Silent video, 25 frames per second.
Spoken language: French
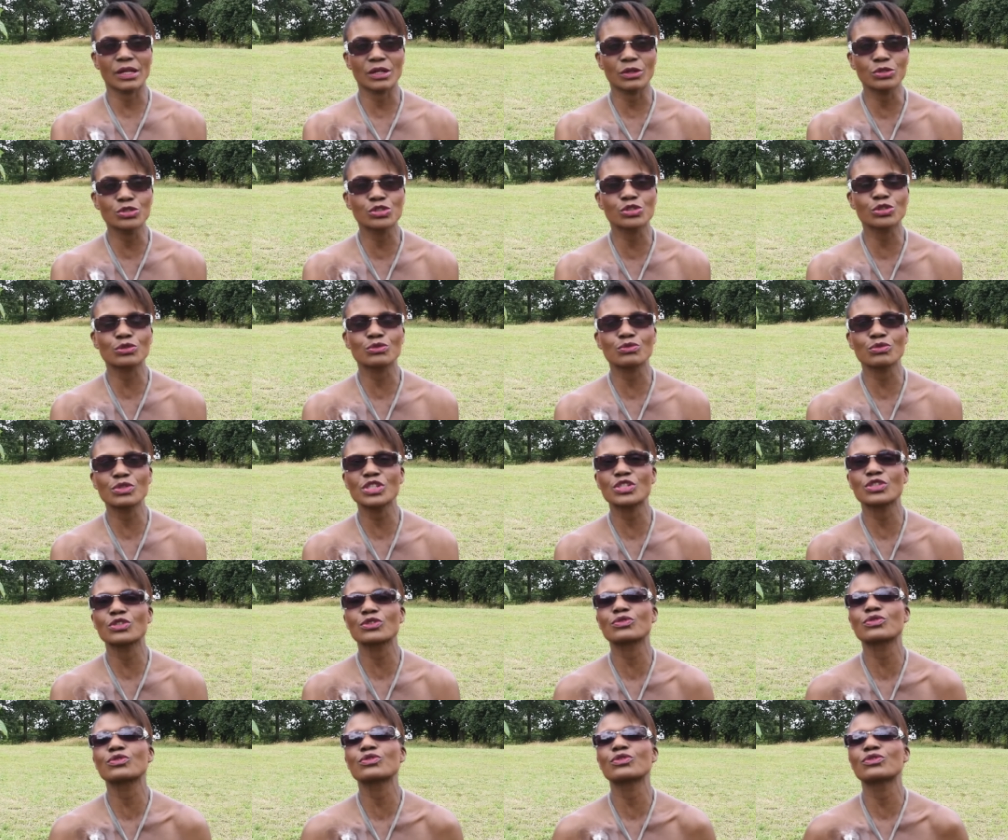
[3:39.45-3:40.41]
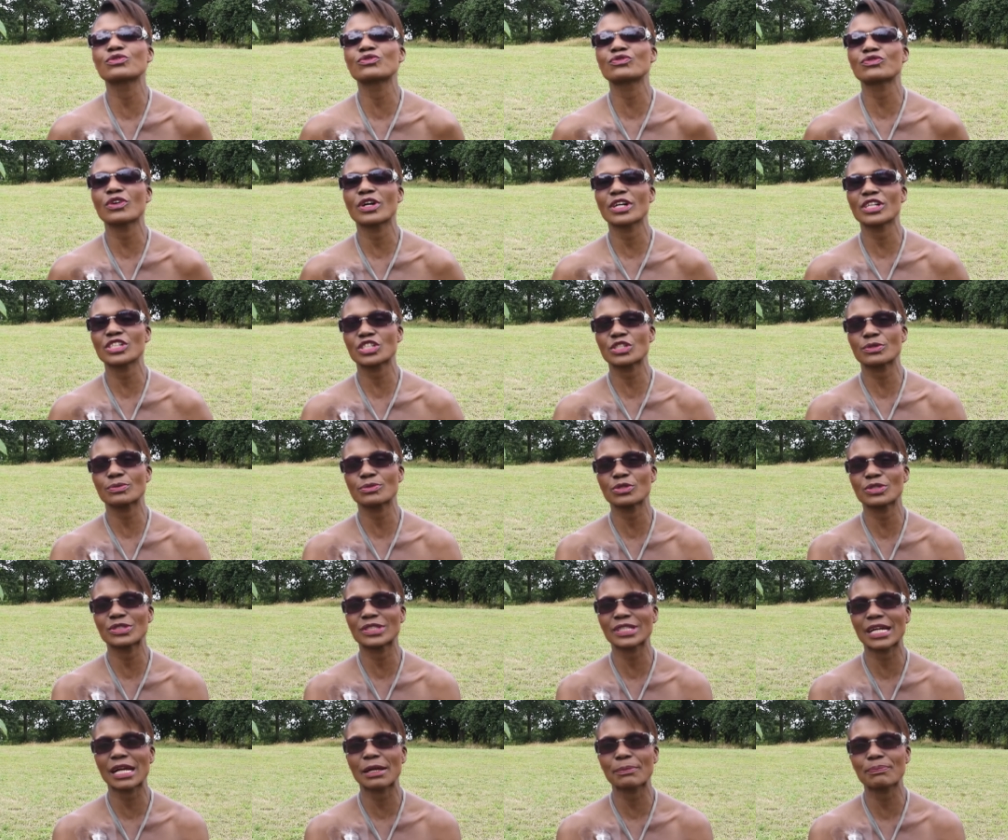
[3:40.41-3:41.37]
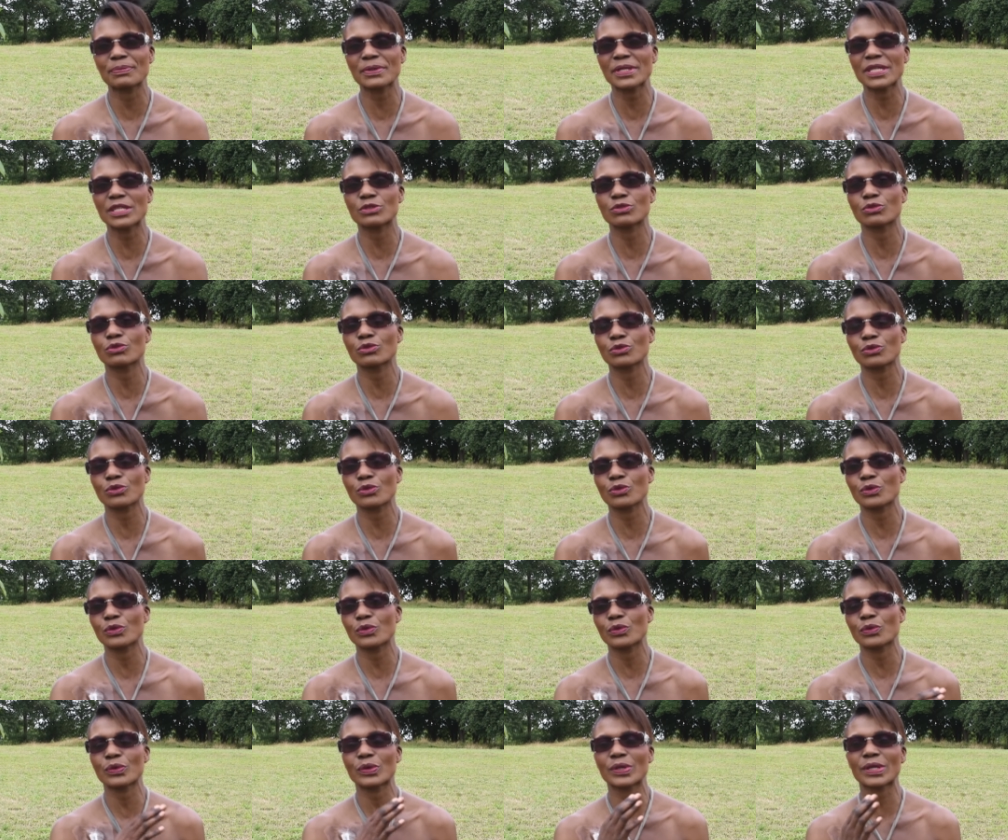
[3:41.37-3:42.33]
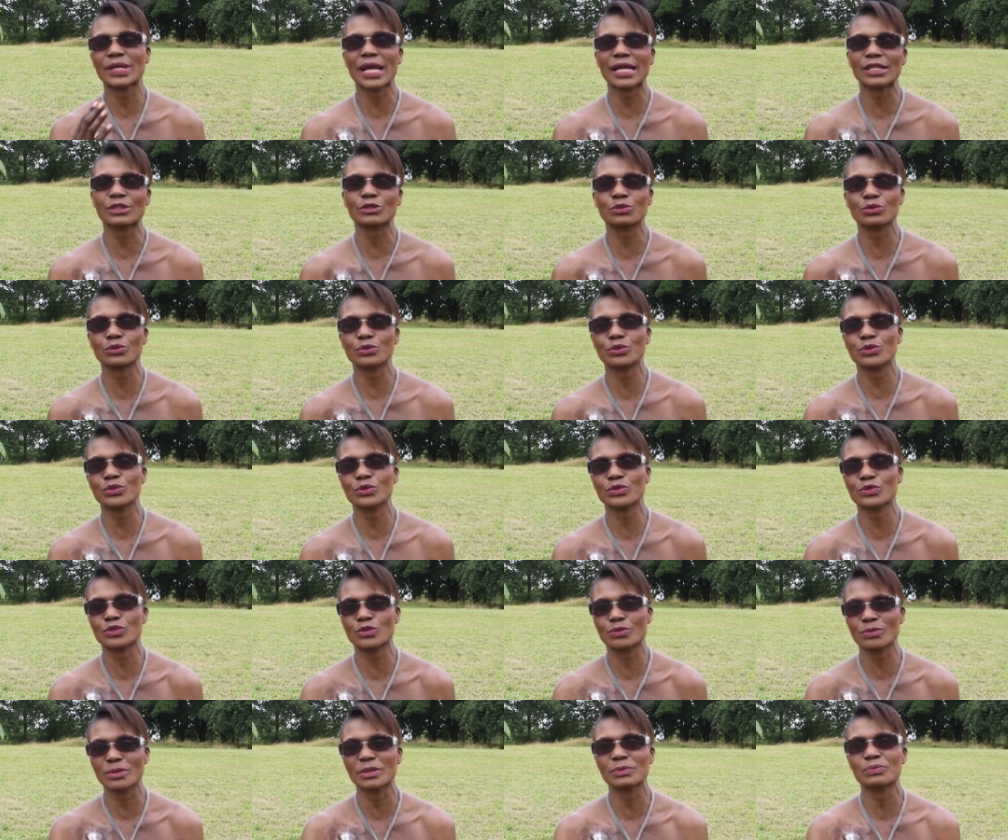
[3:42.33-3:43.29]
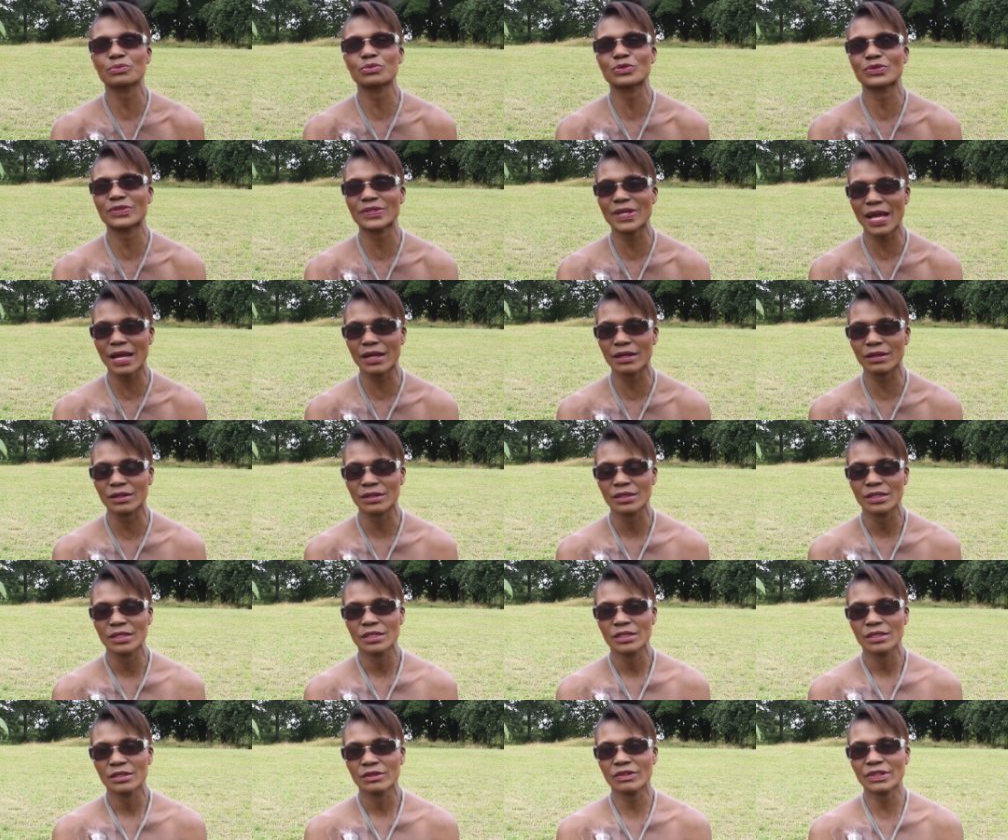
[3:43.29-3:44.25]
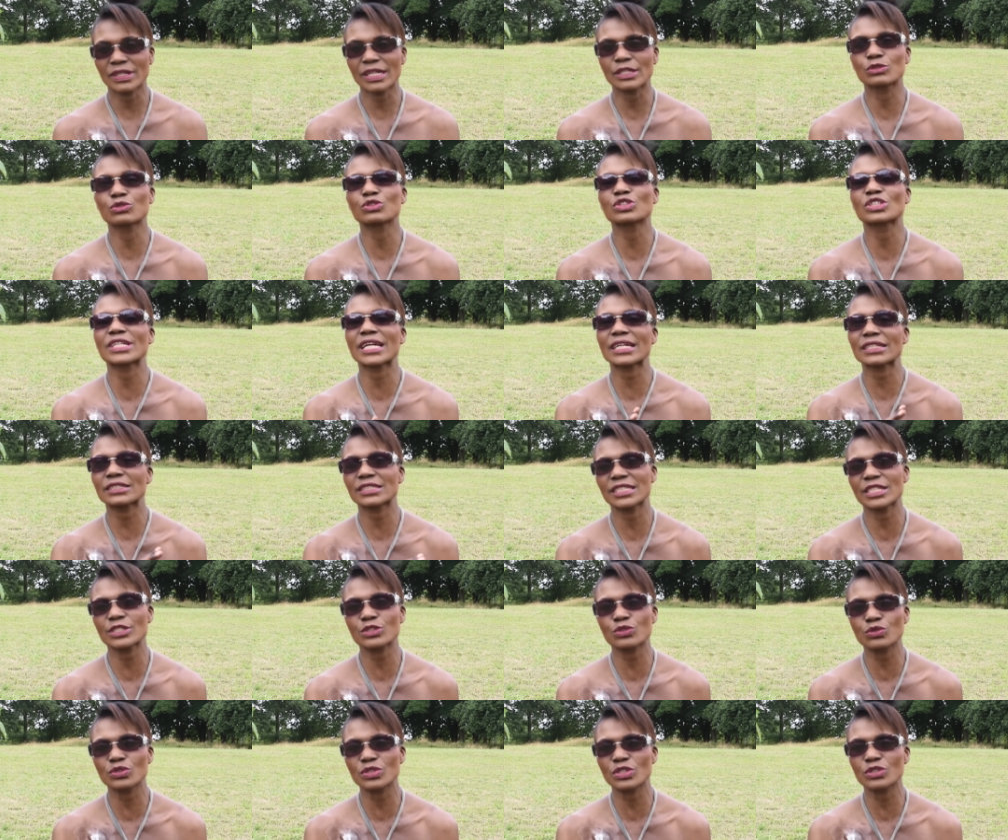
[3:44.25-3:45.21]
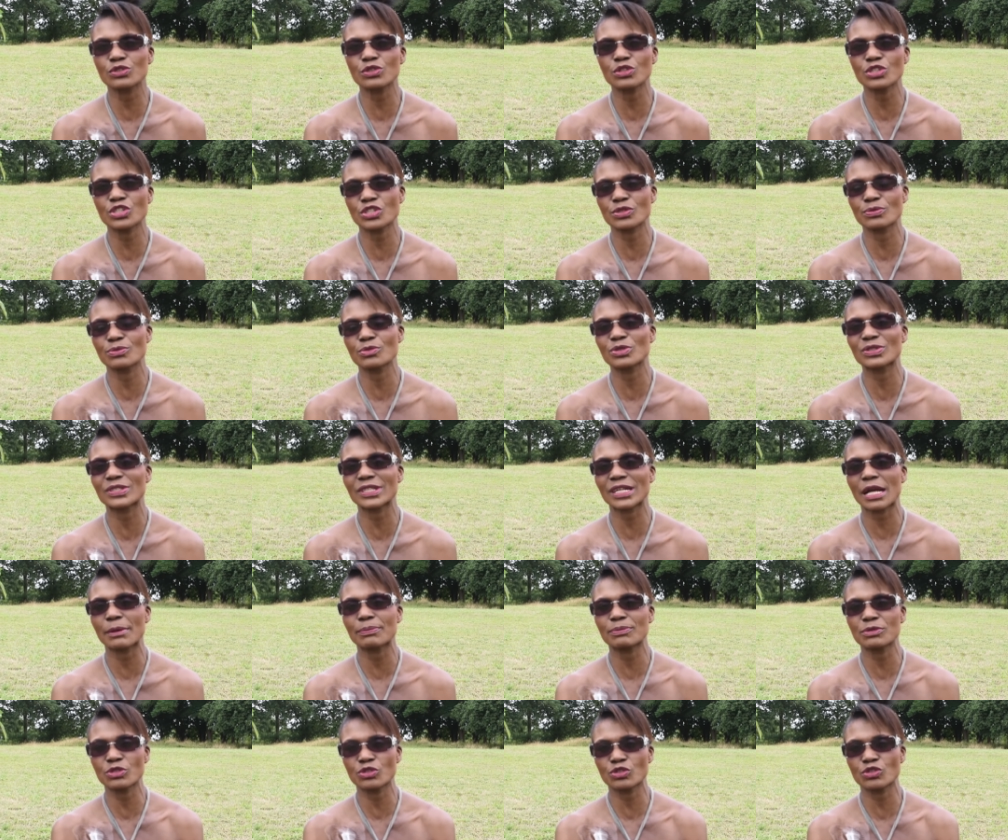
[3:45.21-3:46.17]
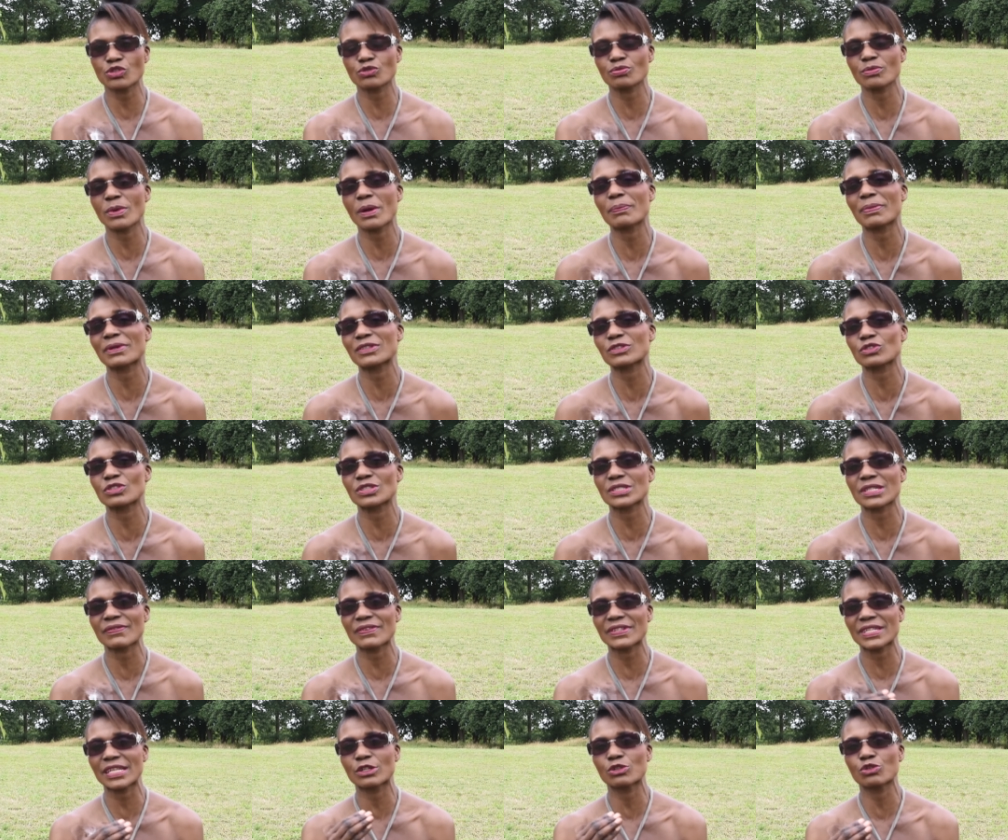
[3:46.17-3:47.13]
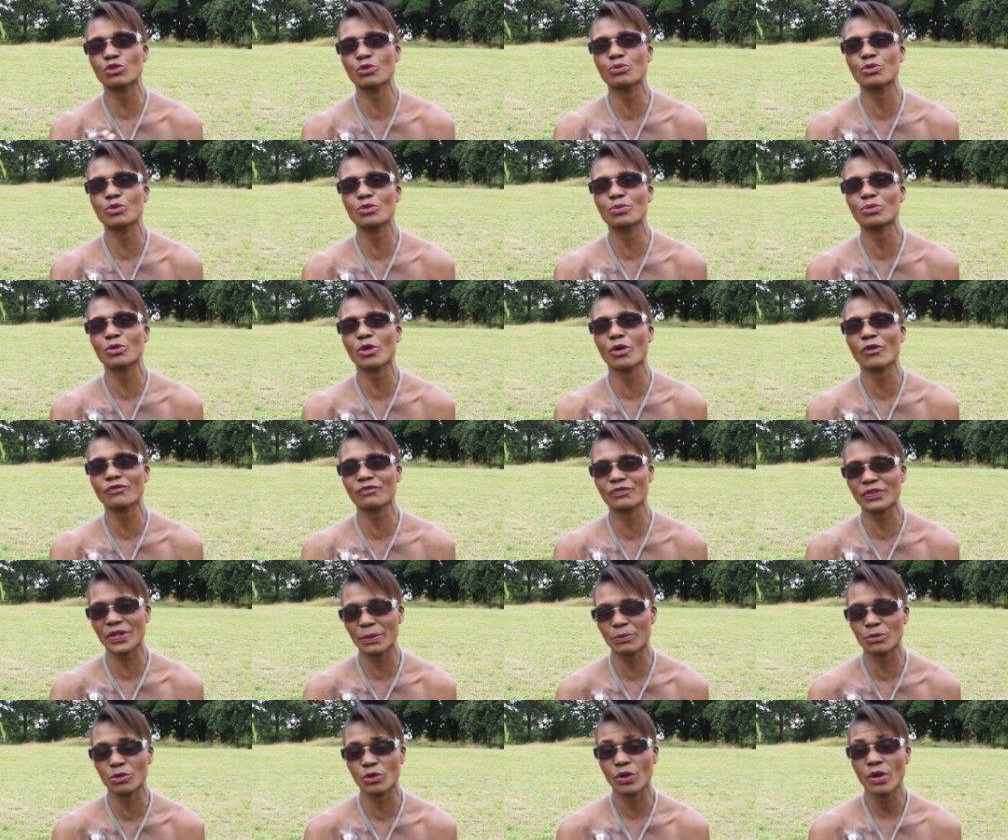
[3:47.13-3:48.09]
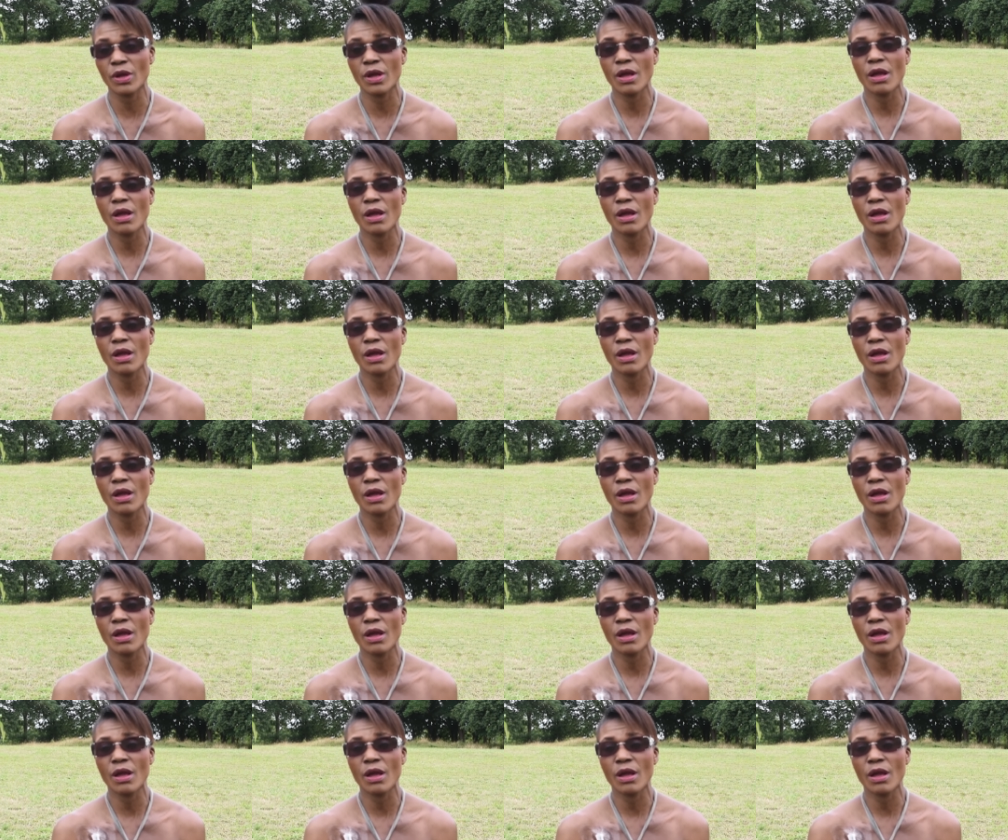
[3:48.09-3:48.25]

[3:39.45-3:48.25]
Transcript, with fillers: Aujourd'hui, je suis de nouveau en chimiothérapie, donc euh, quatre semaines plus tard. Voilà, donc j'ai sauté de chimiothérapie justement parce que j'avais les globules blancs faibles.